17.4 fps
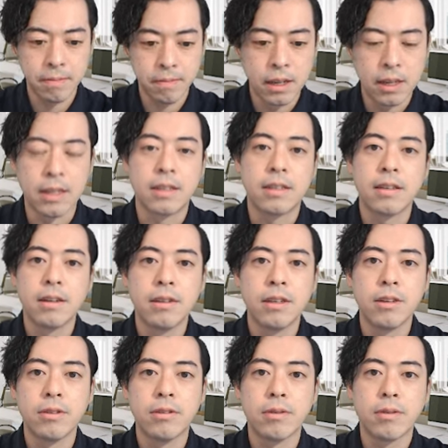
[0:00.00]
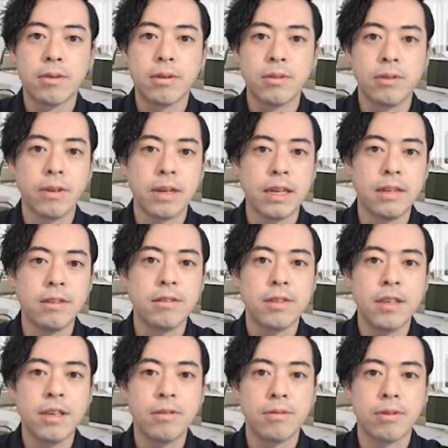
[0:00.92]
Excel でいうところの
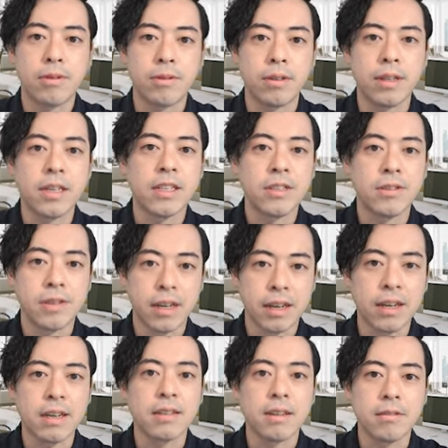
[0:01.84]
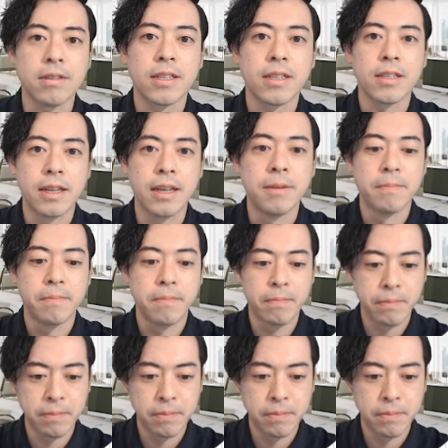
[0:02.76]
ELSIF と同じような感覚ですね。